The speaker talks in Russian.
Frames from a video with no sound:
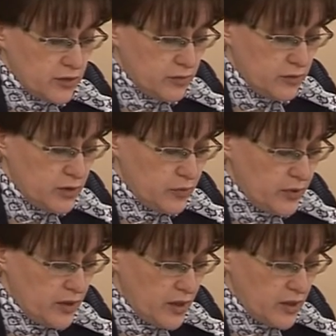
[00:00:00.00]

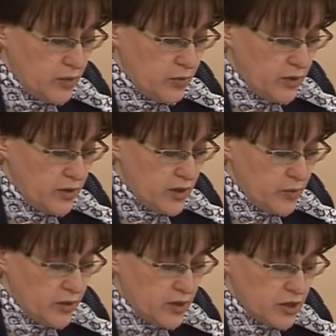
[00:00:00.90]
мероприятий мы не
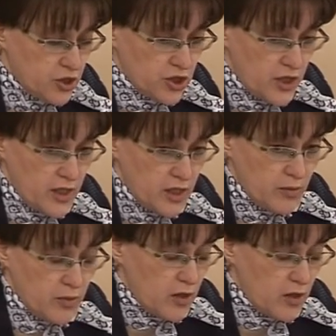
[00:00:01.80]
прекращаем.